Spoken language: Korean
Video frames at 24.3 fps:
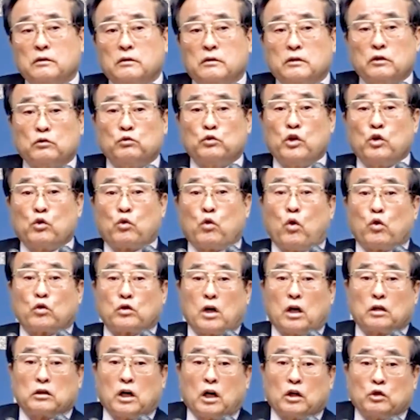그래 우리는
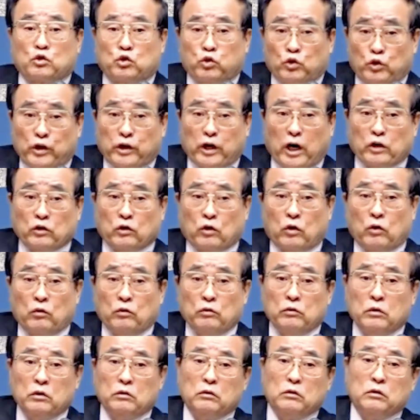공산당 죽이러 가요.
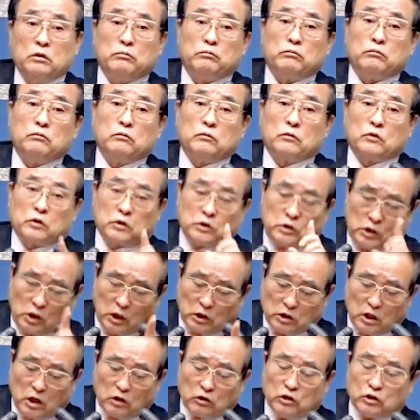
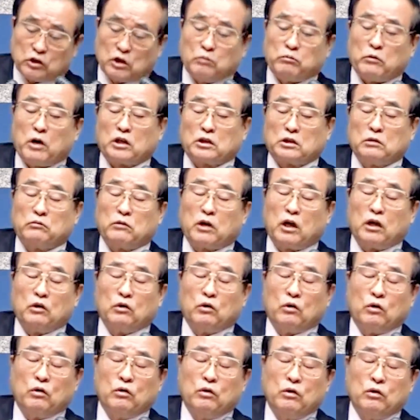철장 것의 말씀
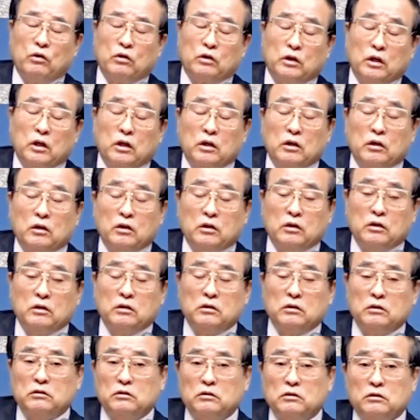칼로. 예?
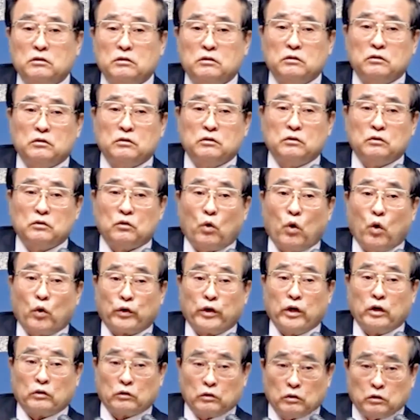오
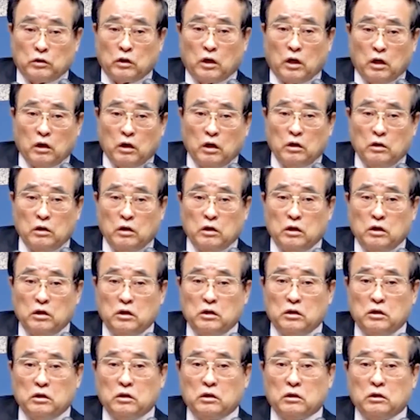개월 끝에
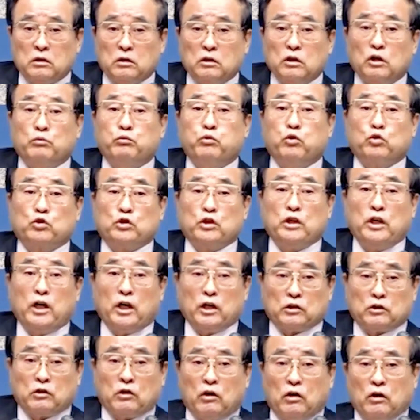그
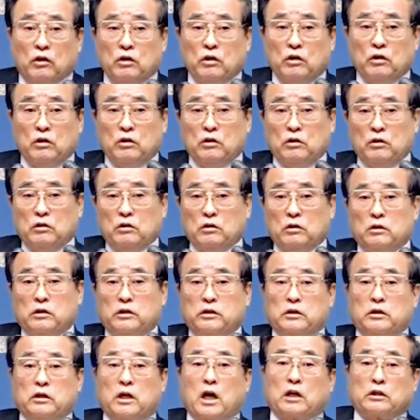북진해서
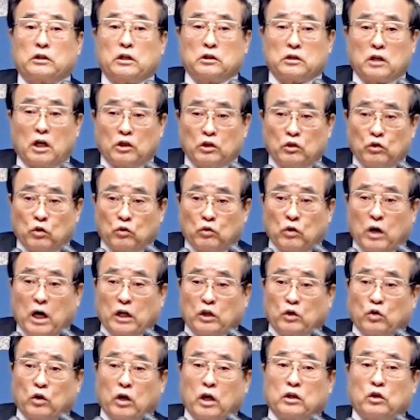양떼 살려놓고
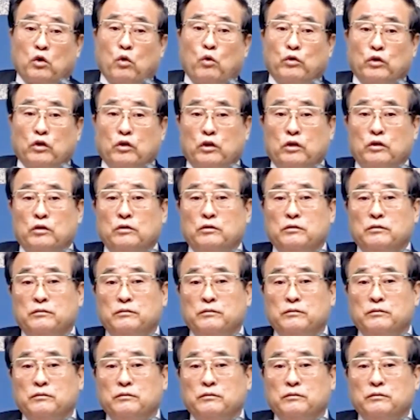하늘로 갔다 오는 거예요.